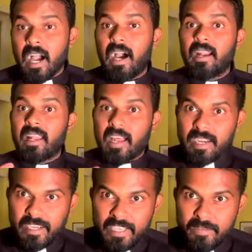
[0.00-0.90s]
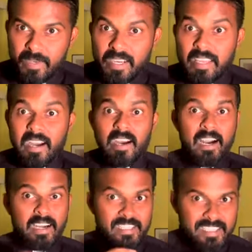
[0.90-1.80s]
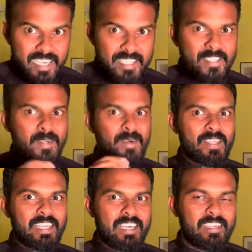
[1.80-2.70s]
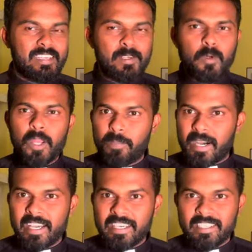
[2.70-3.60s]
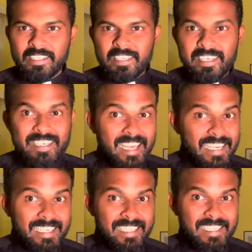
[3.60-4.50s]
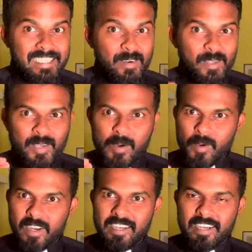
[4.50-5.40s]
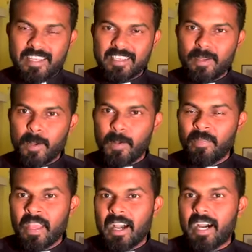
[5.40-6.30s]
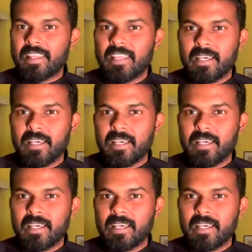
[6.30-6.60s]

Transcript: ஆனால் அன்னை மரியா அங்கு காட்சி கொடுத்தார்கள் குறிப்பாக யாருக்கெல்லாம் காட்சி கொடுத்தாங்க உங்களுக்கு நல்லா தெரியும் அந்த